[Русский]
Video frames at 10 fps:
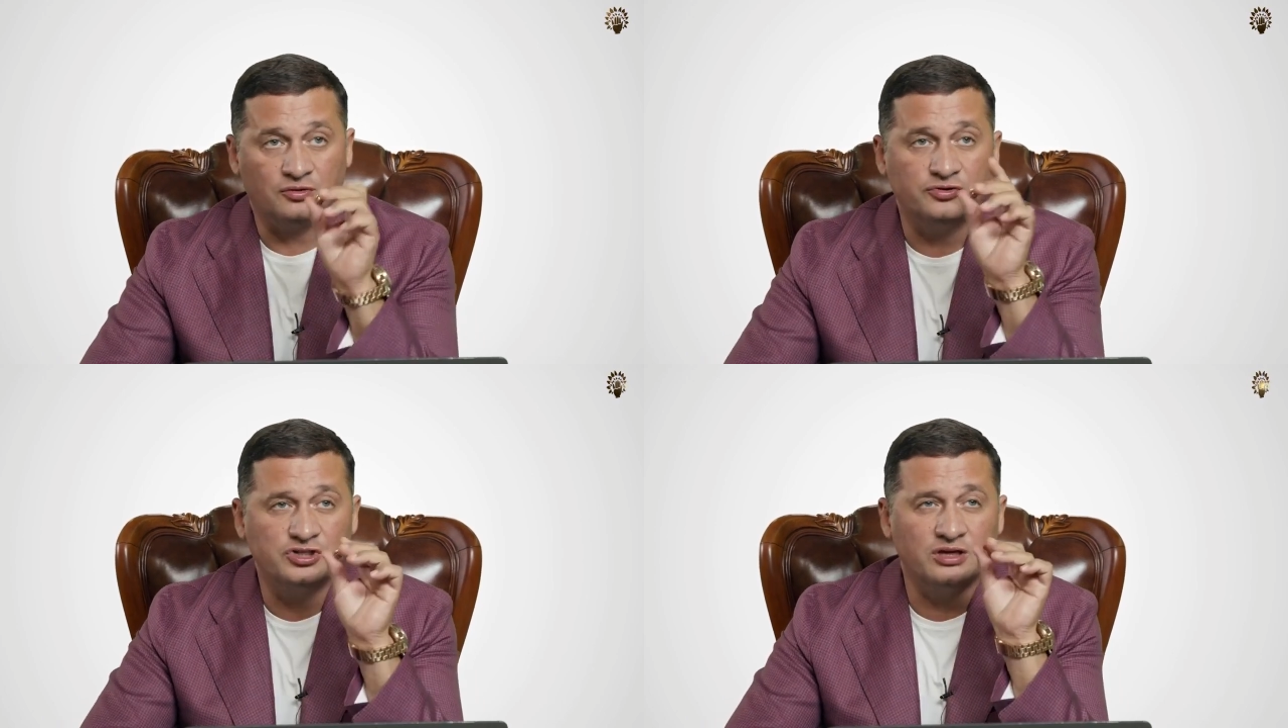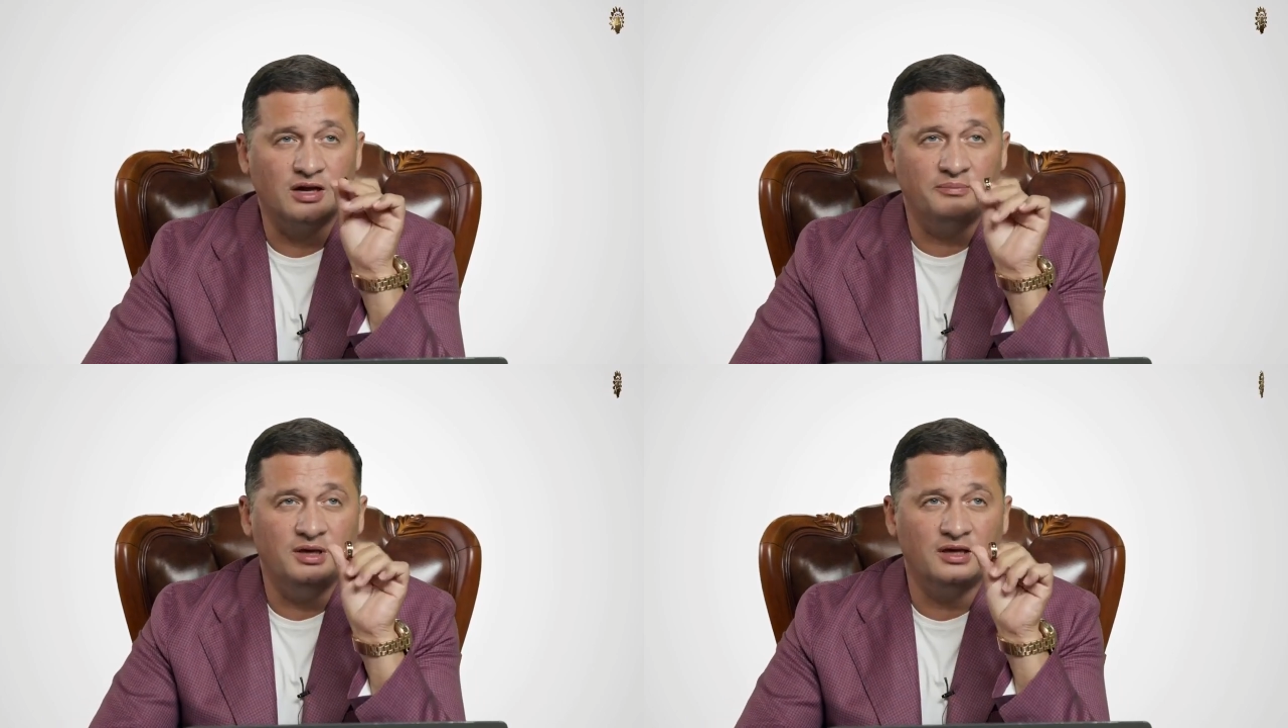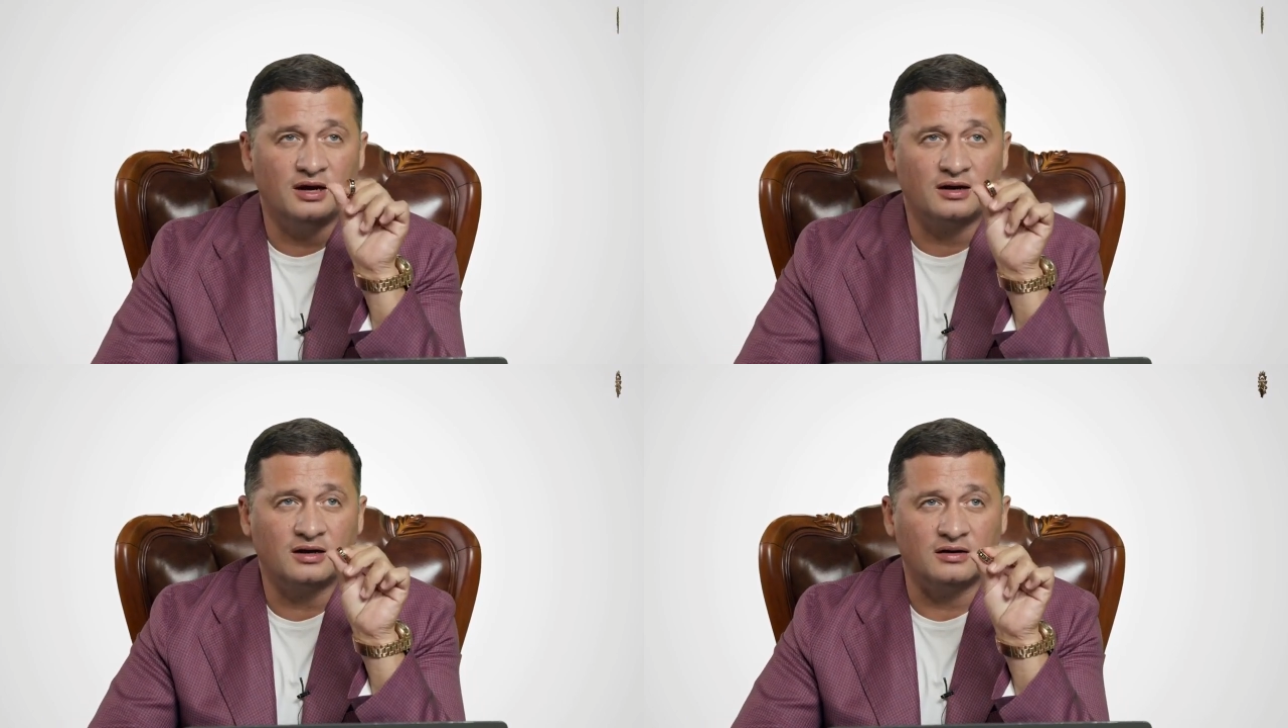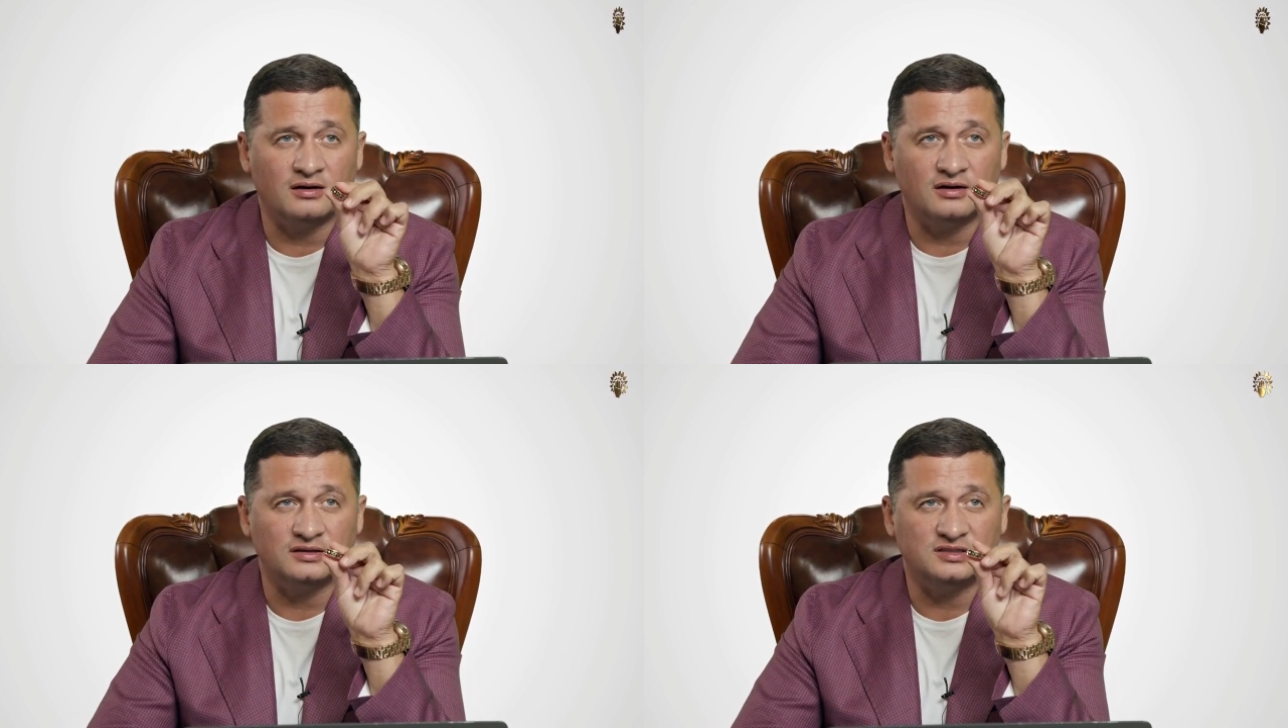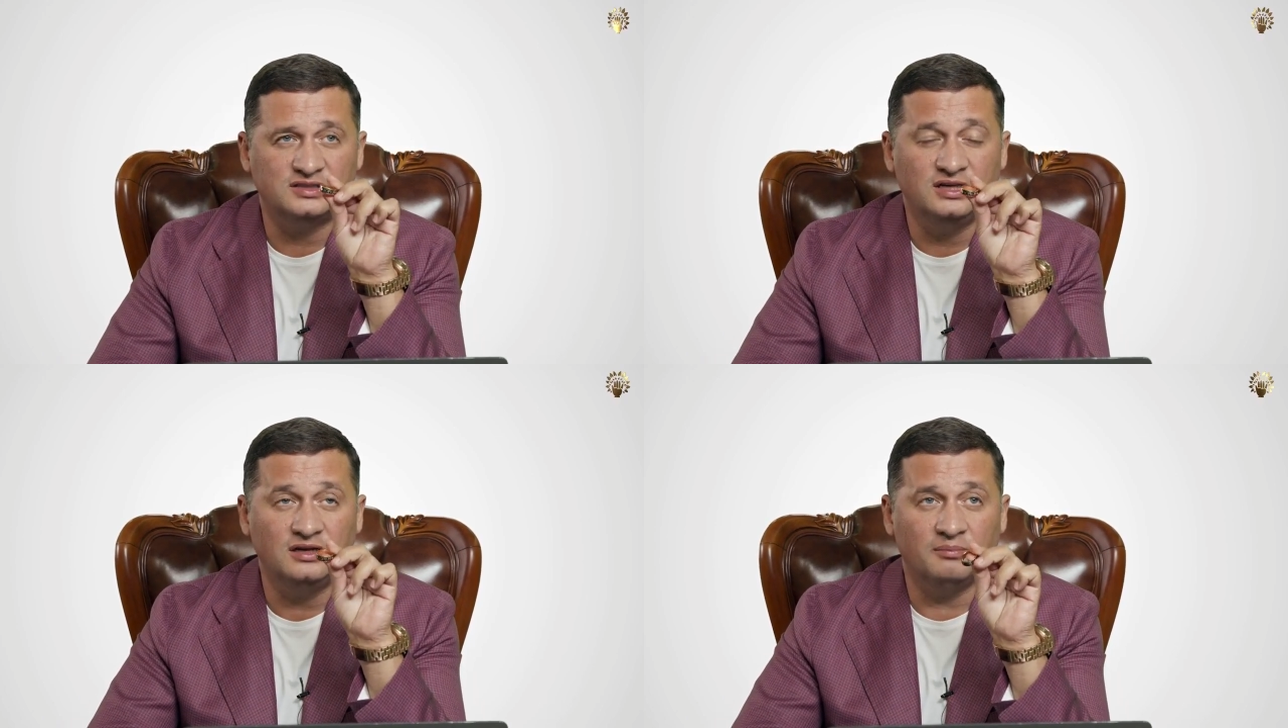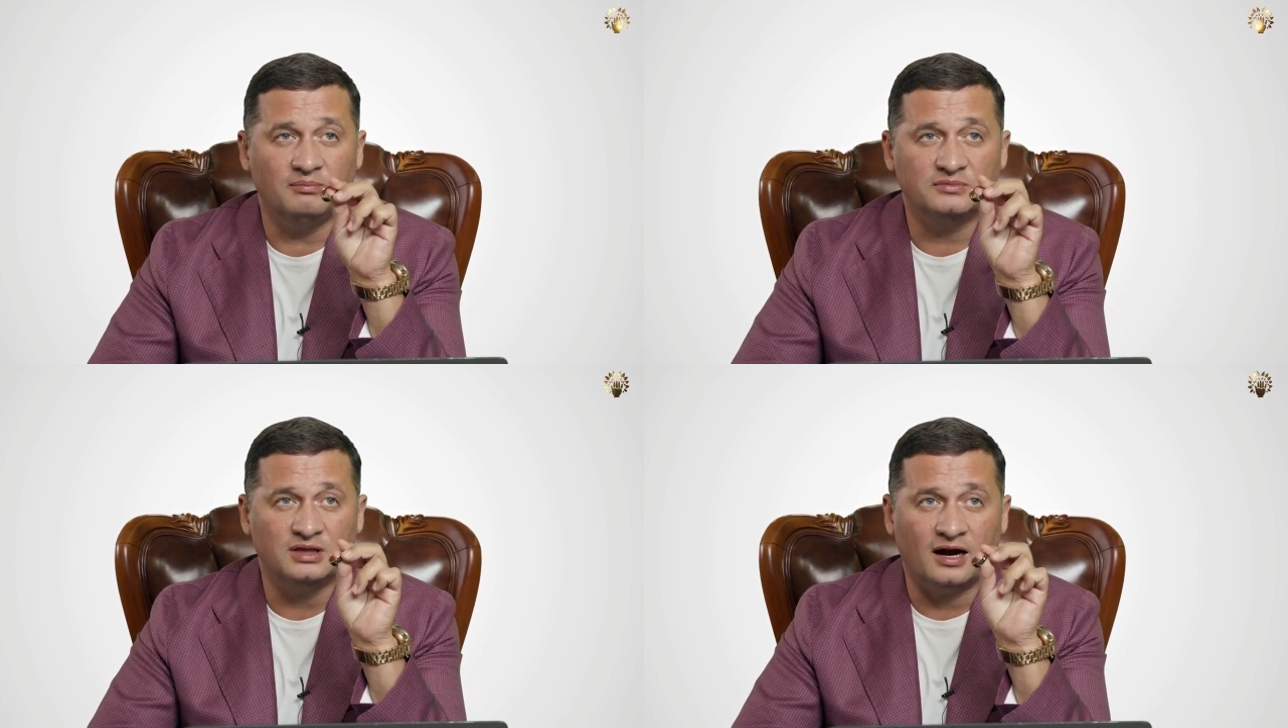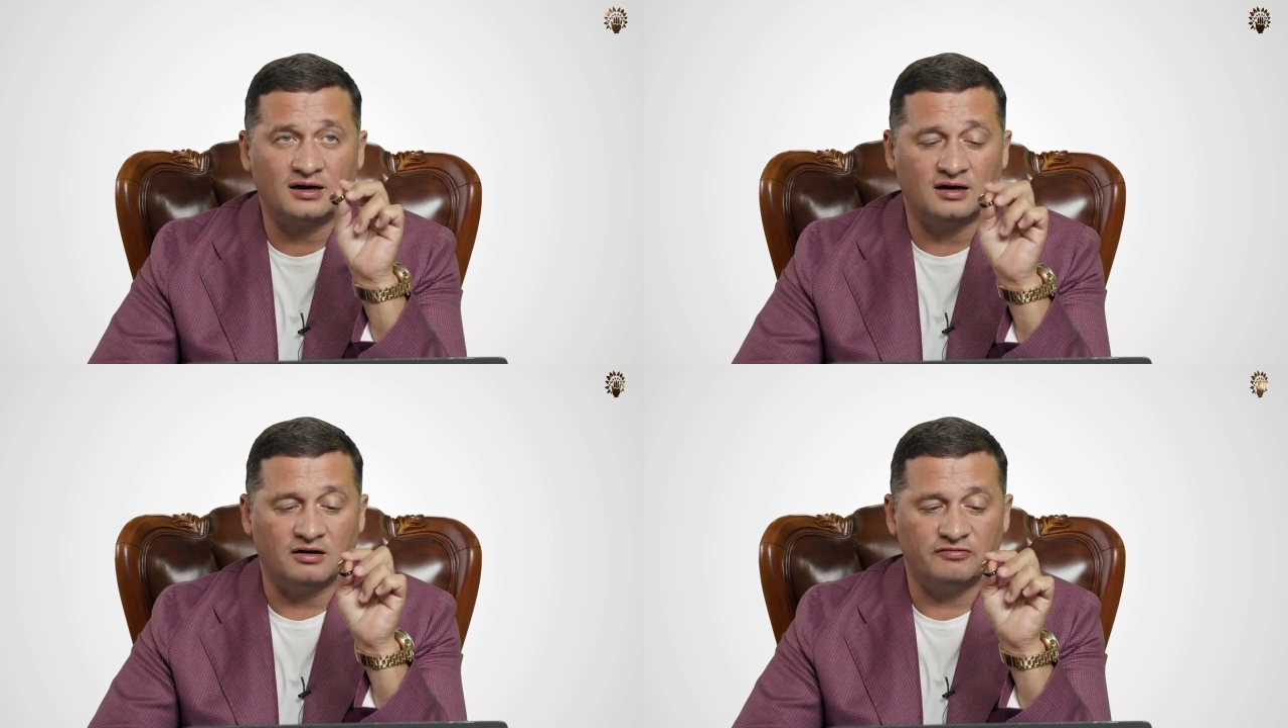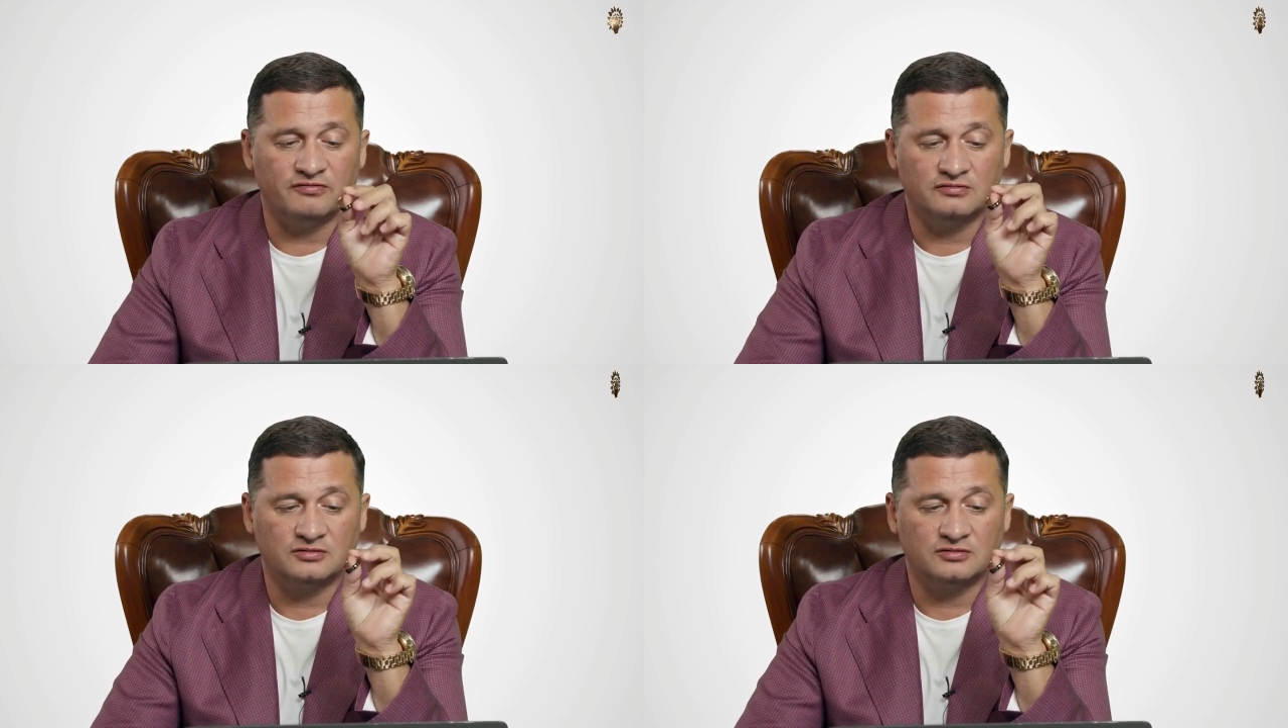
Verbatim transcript: подключение меня к силе накхов.